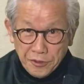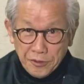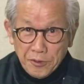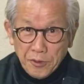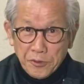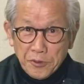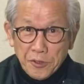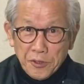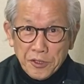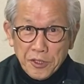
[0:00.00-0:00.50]
く
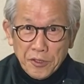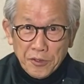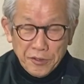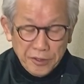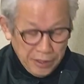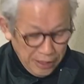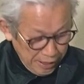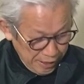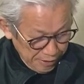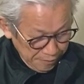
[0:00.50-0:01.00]
ことに
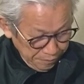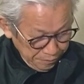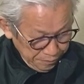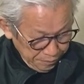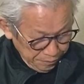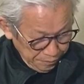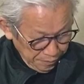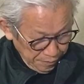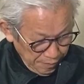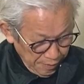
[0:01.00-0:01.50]
よって、
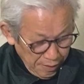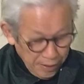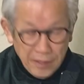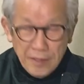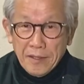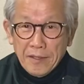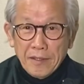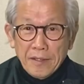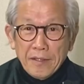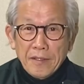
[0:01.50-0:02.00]

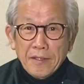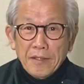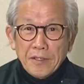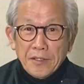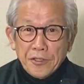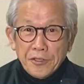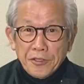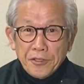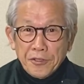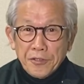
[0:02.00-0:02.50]

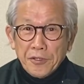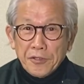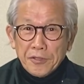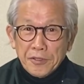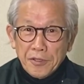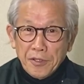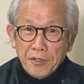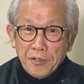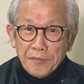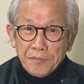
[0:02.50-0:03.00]
主
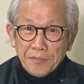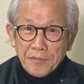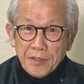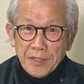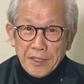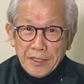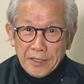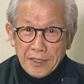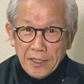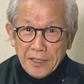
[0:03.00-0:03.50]
力の
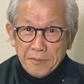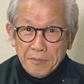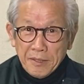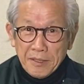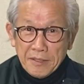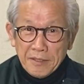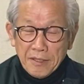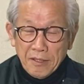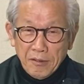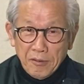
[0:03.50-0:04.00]
左
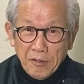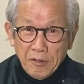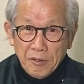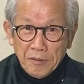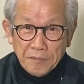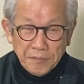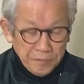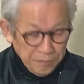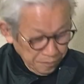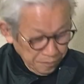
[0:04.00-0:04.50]
バッターを